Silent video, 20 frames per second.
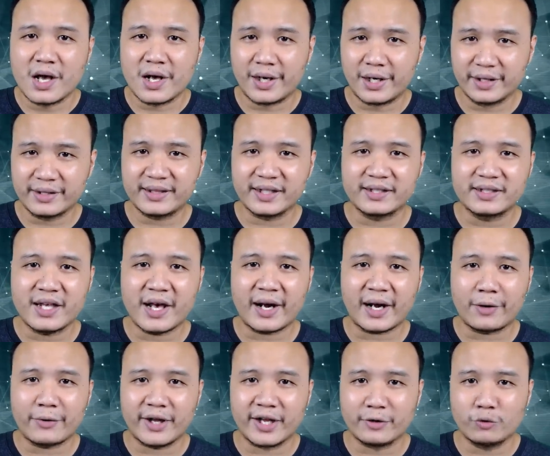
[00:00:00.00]
หรือสิ่งที่
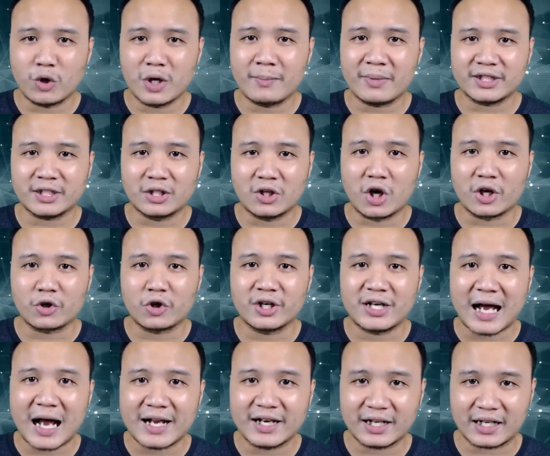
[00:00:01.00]
เราเห็นด้วยมาตลอดก็
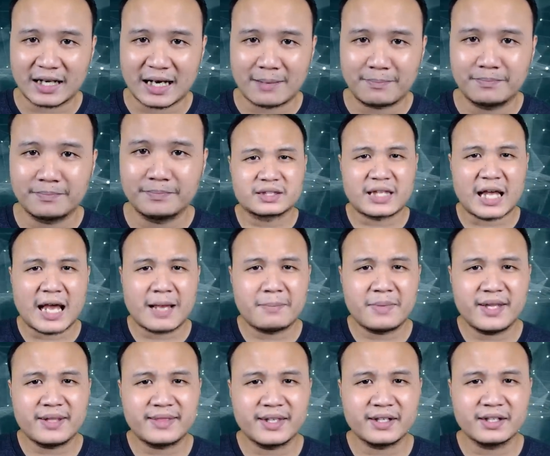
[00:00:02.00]
ได้นะครับแต่
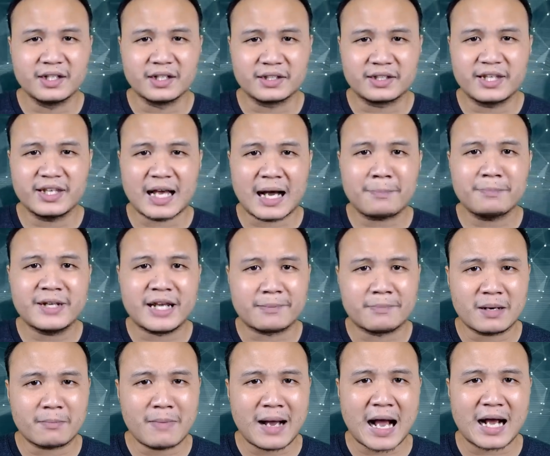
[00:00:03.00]
มีสิ่งหนึ่งที่อัปเดต
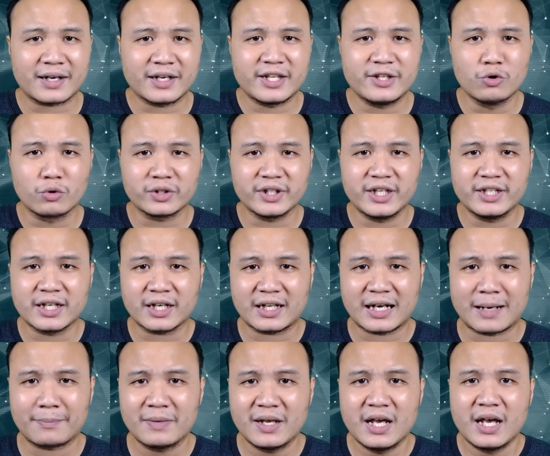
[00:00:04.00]
มากๆในยุคนี้นะค
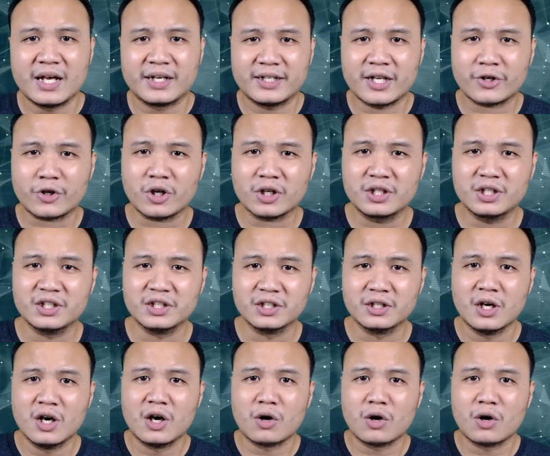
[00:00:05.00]
รับนั่นก็คือ